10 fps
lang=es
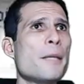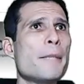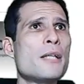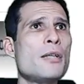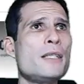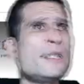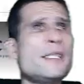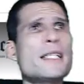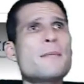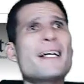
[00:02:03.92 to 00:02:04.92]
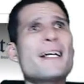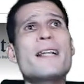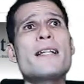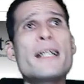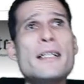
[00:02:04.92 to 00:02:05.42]
Bitcoin ya es más
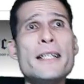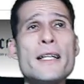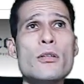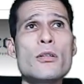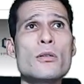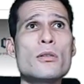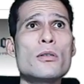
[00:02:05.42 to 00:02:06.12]
grande que el dinero